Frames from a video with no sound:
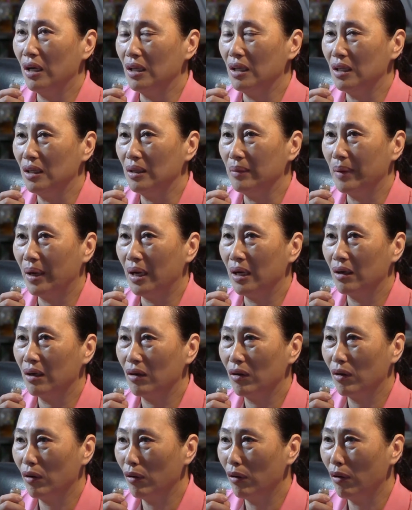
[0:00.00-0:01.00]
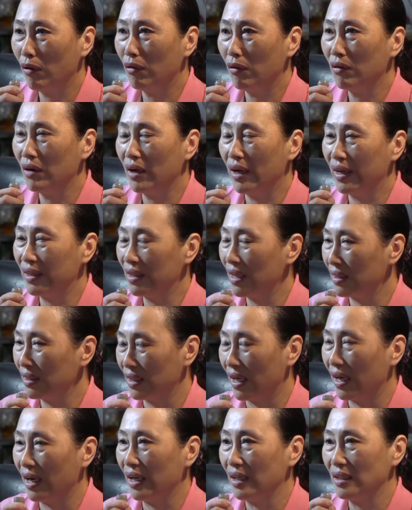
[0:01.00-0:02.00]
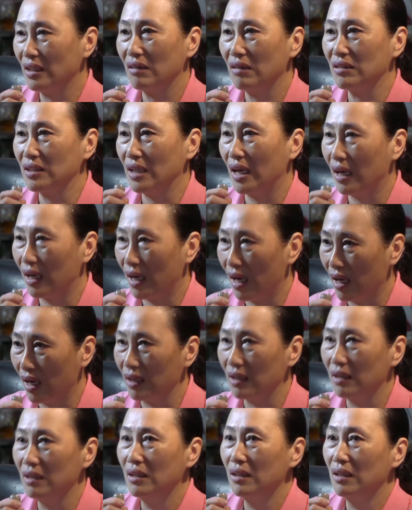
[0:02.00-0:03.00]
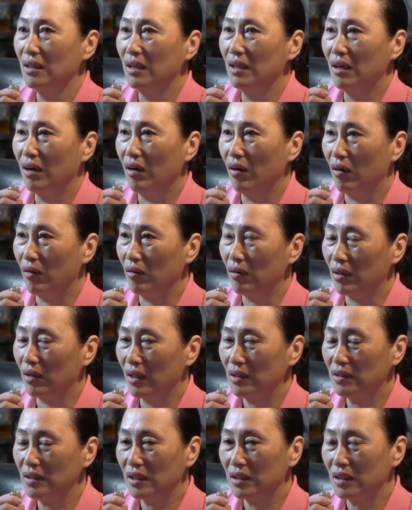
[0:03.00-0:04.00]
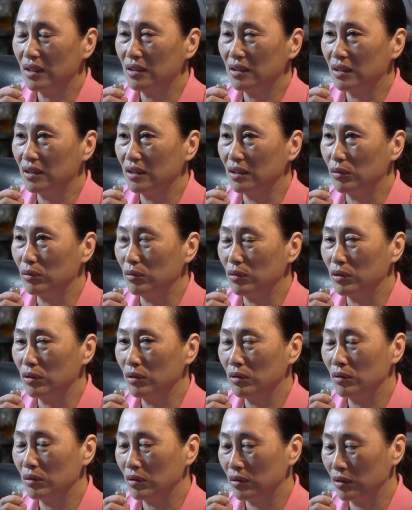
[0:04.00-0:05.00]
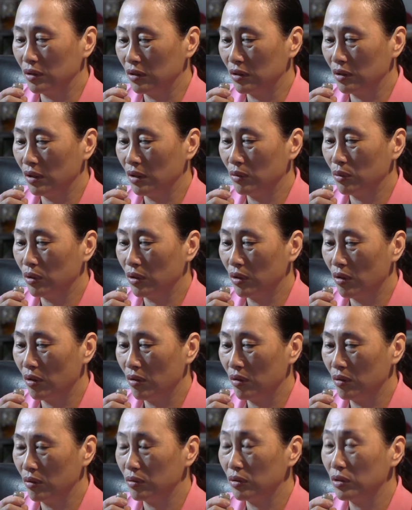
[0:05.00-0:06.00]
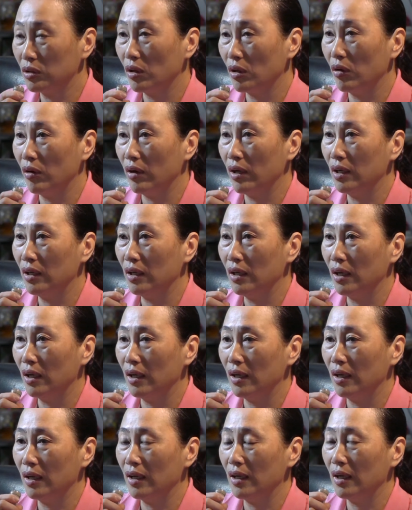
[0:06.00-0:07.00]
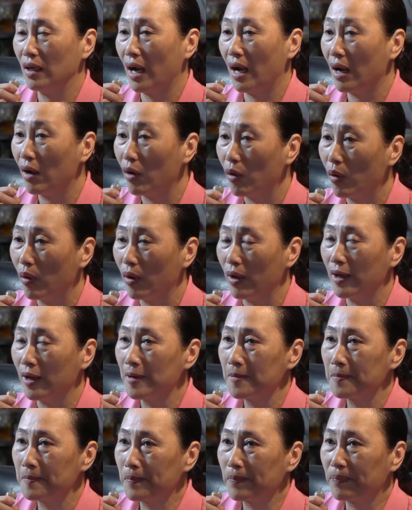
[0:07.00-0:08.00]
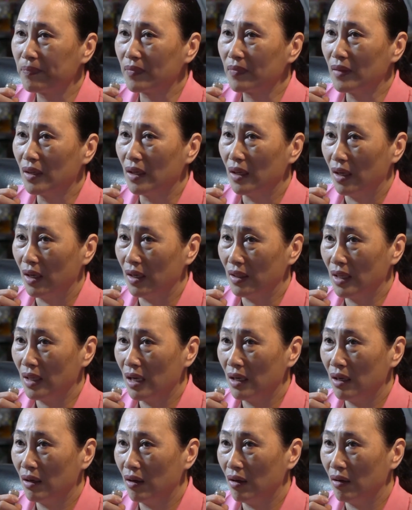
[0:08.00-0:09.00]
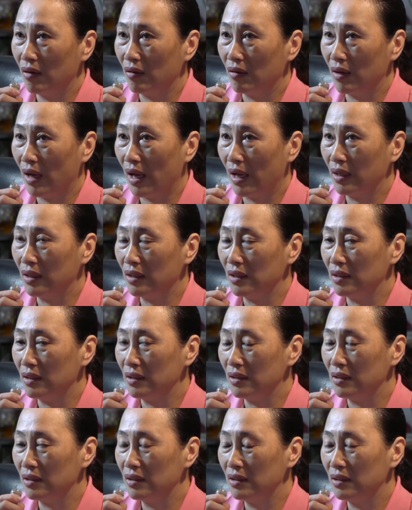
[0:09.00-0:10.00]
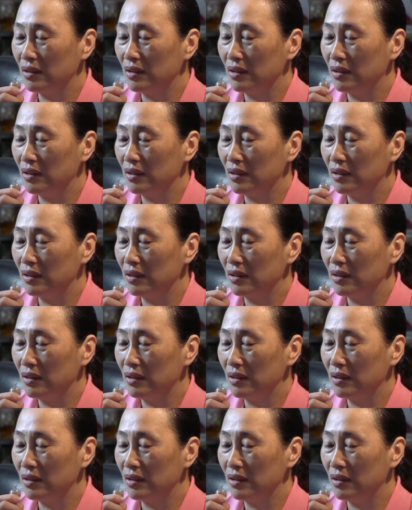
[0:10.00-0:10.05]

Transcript: 希望各方会当逐个来斗相共。吼，咱即个建筑修就修复讲合作的迄个工课，会当吼来迄